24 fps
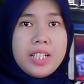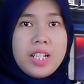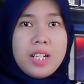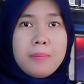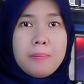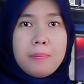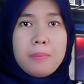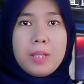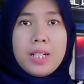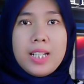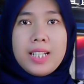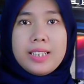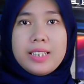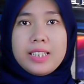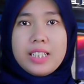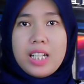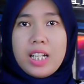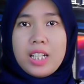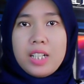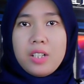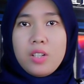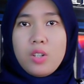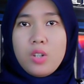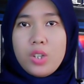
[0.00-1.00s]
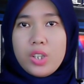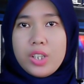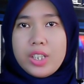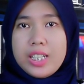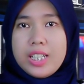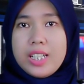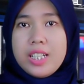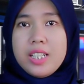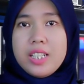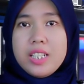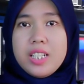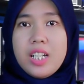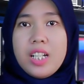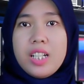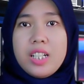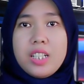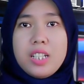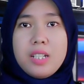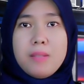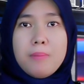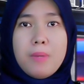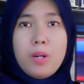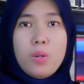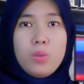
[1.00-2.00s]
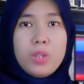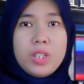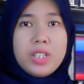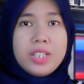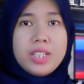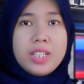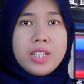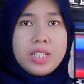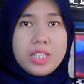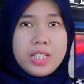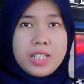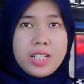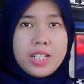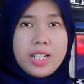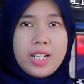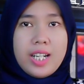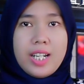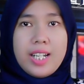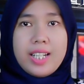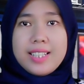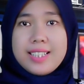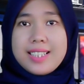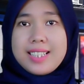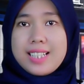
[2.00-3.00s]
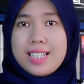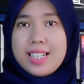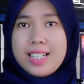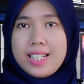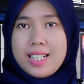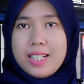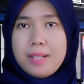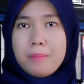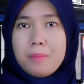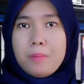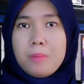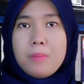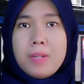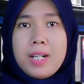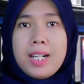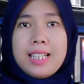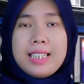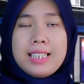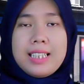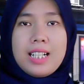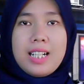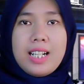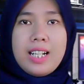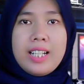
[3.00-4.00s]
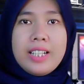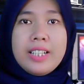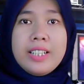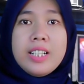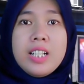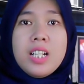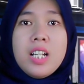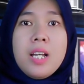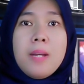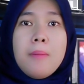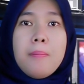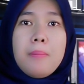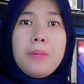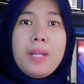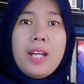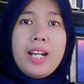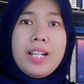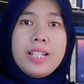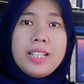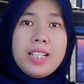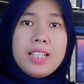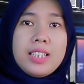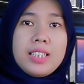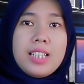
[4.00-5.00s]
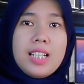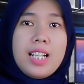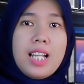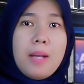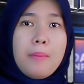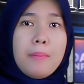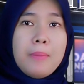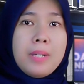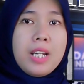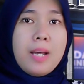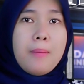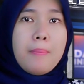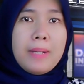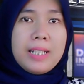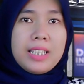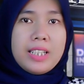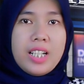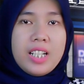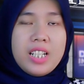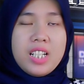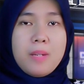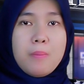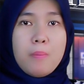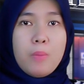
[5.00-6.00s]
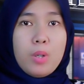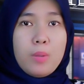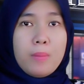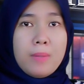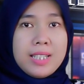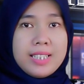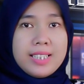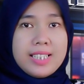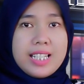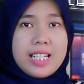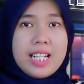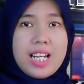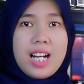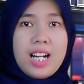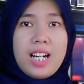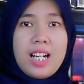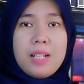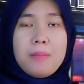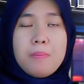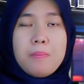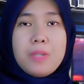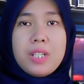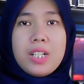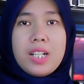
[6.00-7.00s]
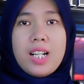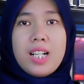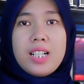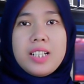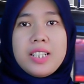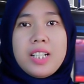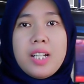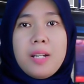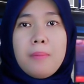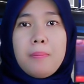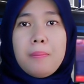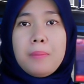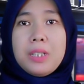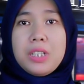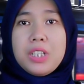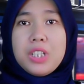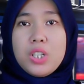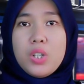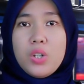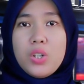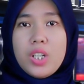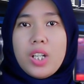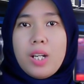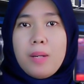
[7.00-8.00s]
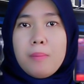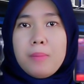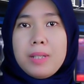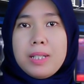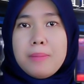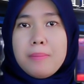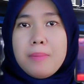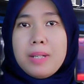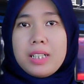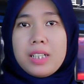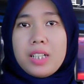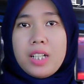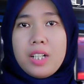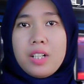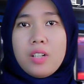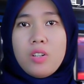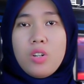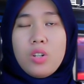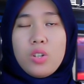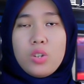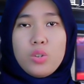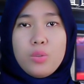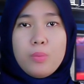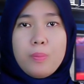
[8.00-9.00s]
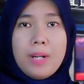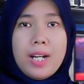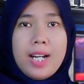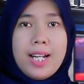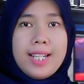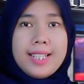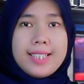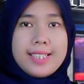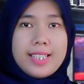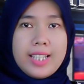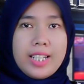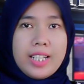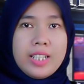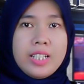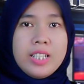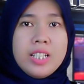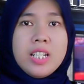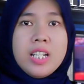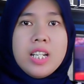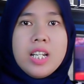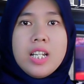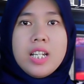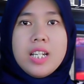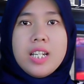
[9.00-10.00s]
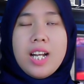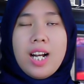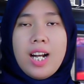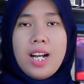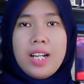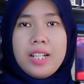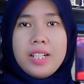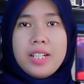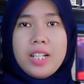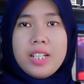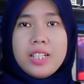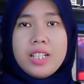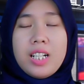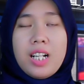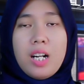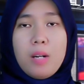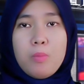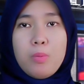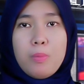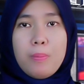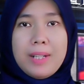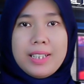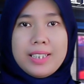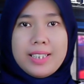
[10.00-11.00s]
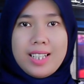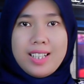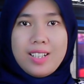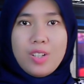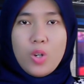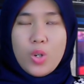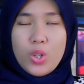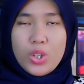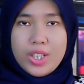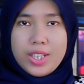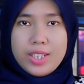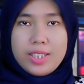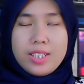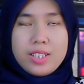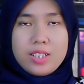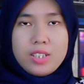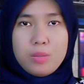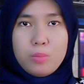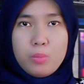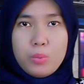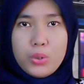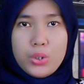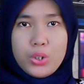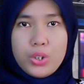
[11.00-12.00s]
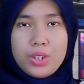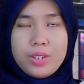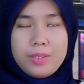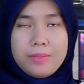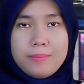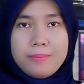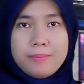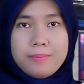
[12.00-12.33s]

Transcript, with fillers: dan Pelatihan OKI, Denny Maulidini, SKM, mengatakan pihaknya telah mendapatkan informasi akan viralnya video yang melibatkan oknum ASN yang ada di Kabupaten OKI tersebut.